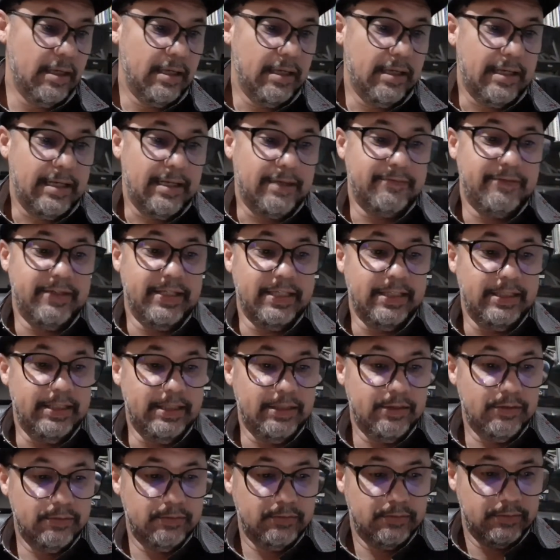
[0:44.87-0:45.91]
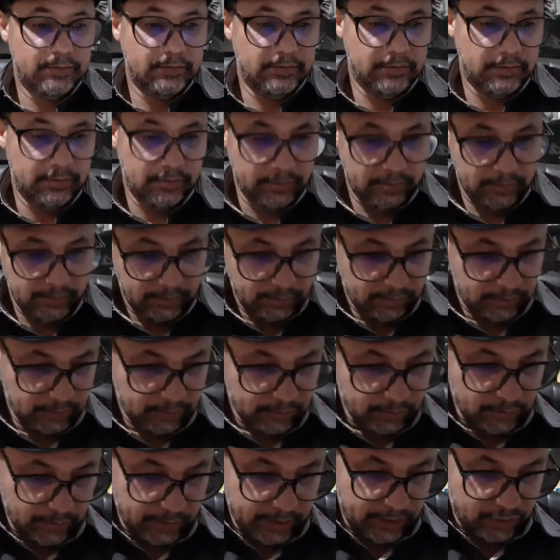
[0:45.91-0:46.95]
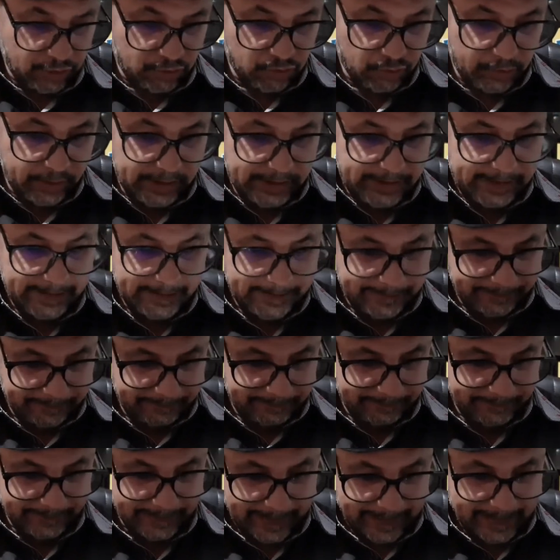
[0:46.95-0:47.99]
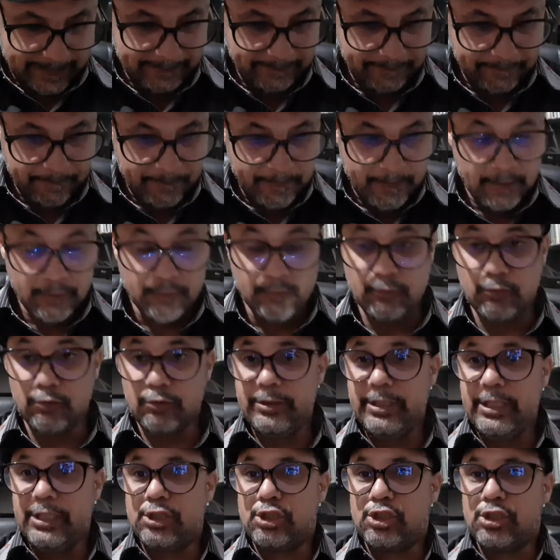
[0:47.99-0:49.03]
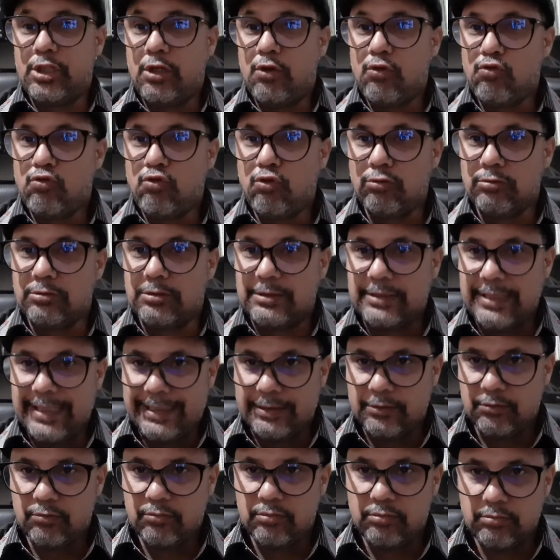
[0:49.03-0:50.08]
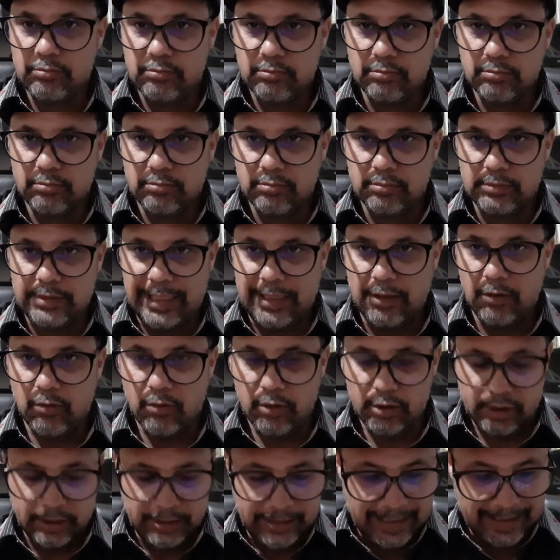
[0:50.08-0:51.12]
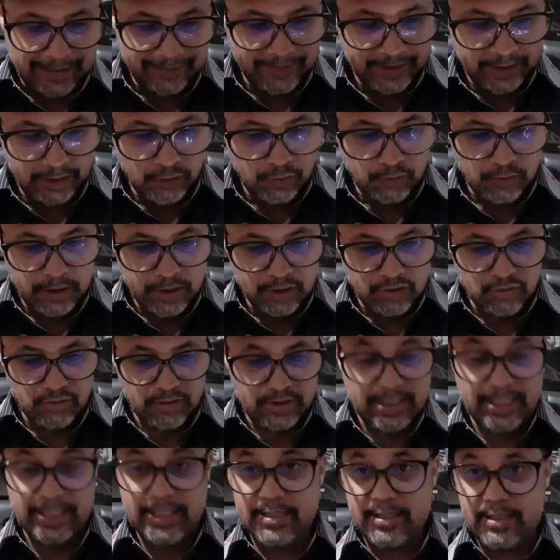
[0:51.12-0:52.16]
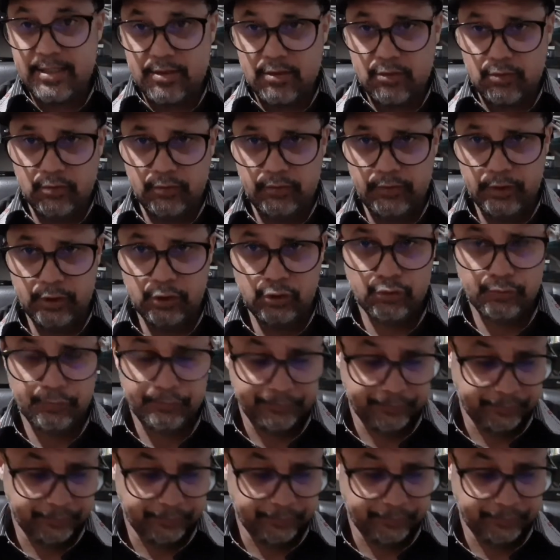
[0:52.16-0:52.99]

Avelino Coleções, tá? Vou deixar o contato da loja da Avelino Coleções na descrição do vídeo.